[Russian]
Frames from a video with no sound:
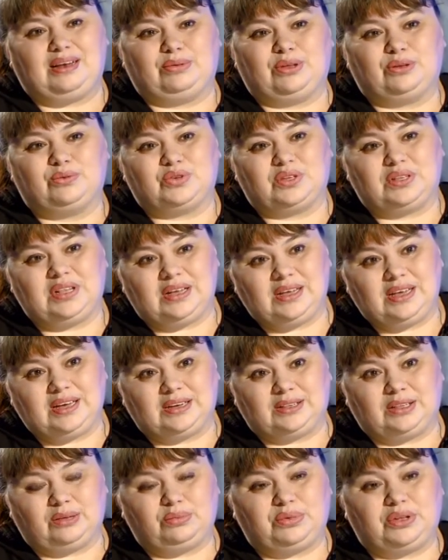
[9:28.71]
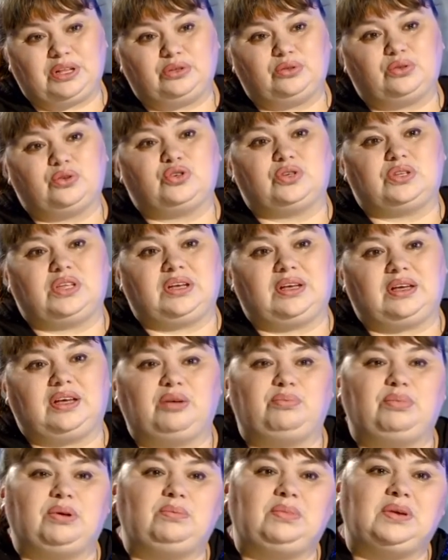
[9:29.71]
потому что для них это была тоже такая
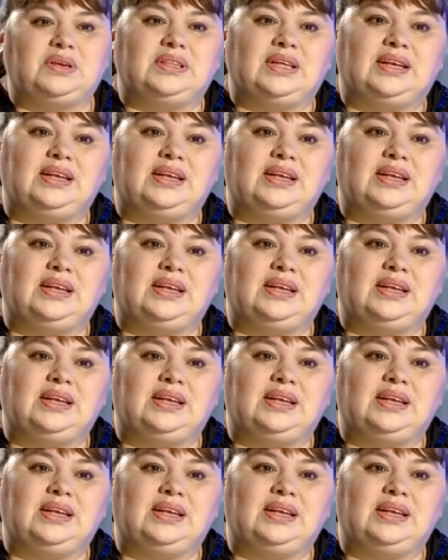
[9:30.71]
победа.